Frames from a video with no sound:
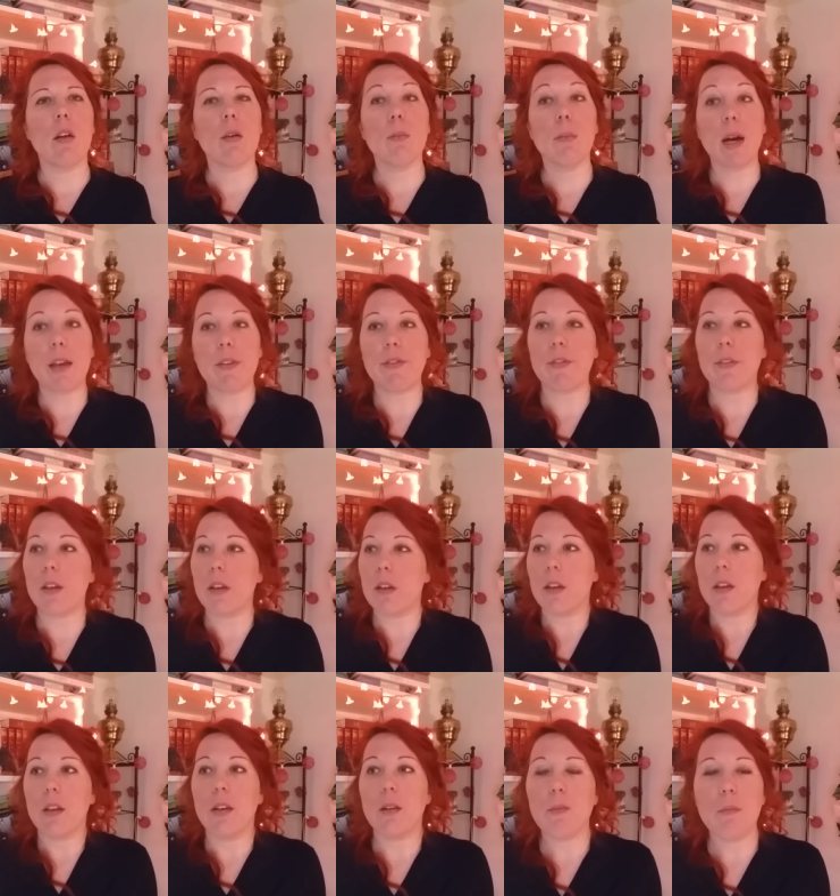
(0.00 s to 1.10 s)
Bref,
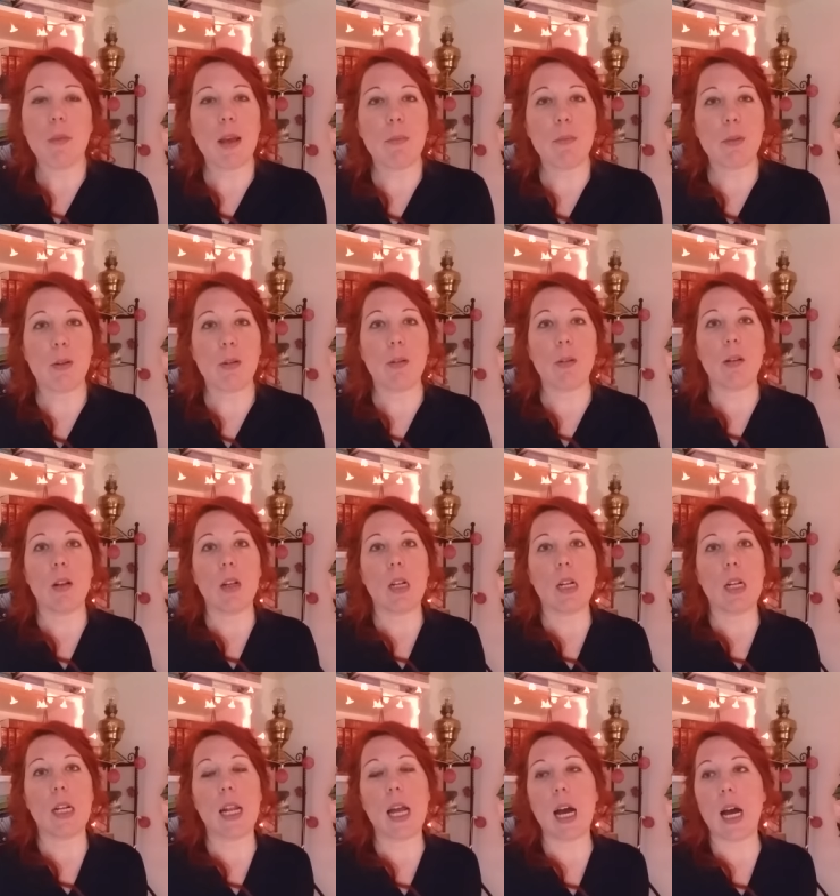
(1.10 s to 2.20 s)
même
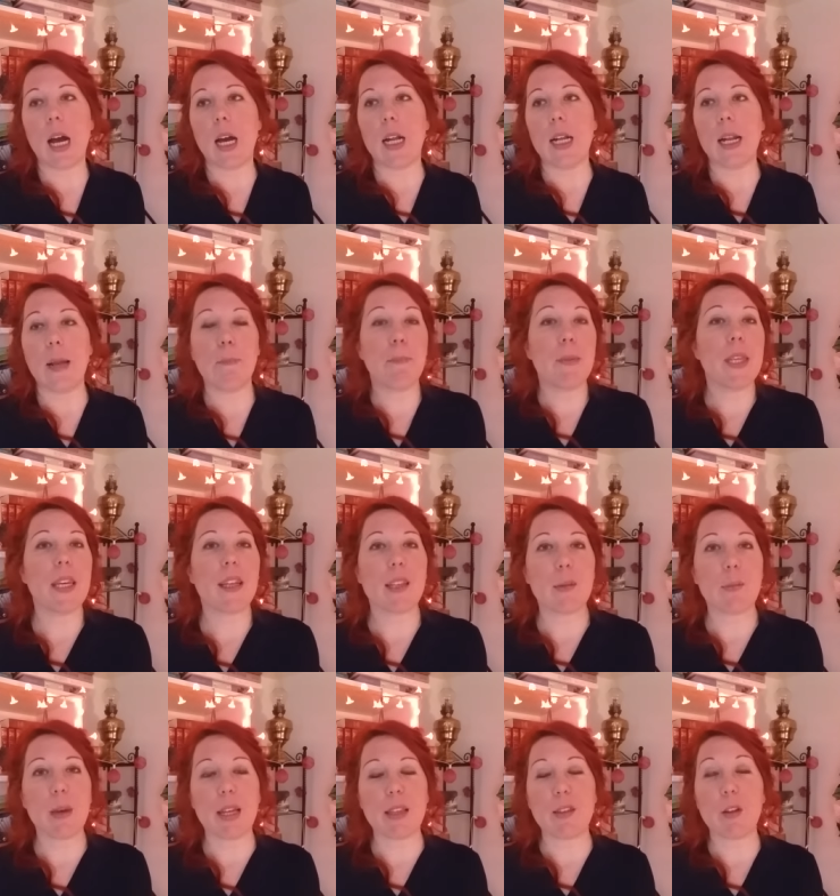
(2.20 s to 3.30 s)
la, la pire des
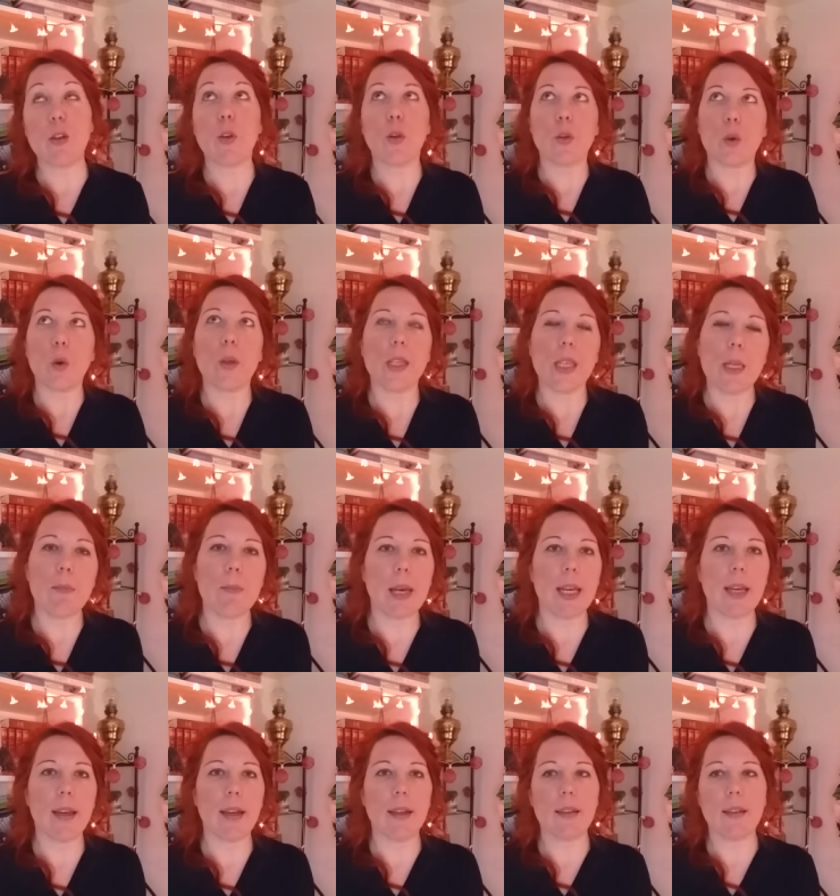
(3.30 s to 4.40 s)
personnes, entre
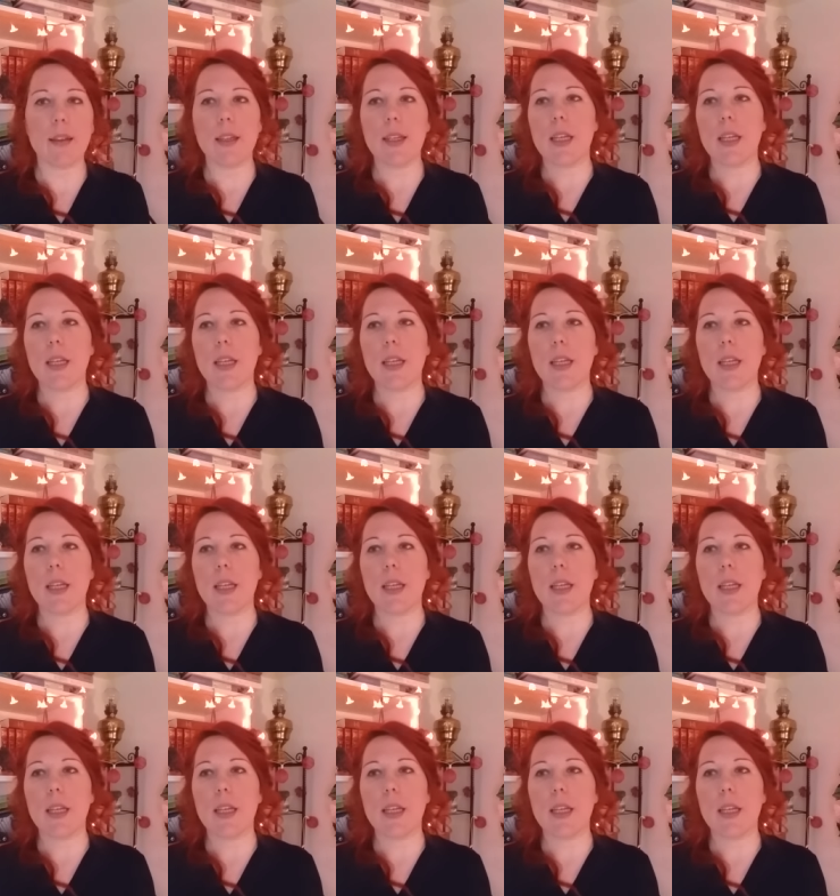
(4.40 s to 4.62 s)
guillemets, hein,